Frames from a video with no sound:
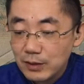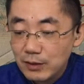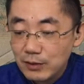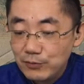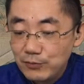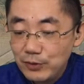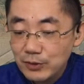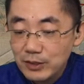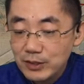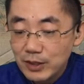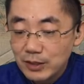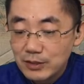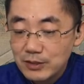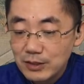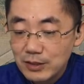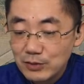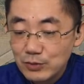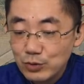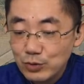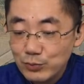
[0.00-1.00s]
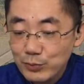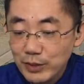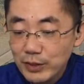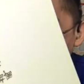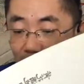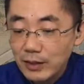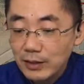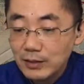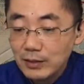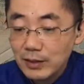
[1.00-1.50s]
凤姐儿是个聪明
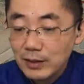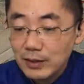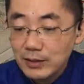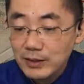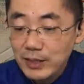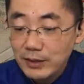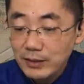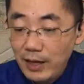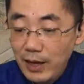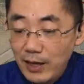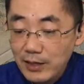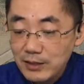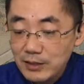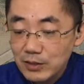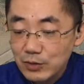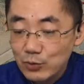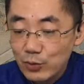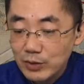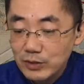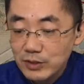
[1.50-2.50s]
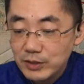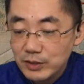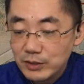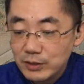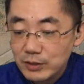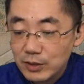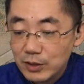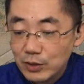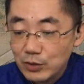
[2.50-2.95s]
人，见他这个光景，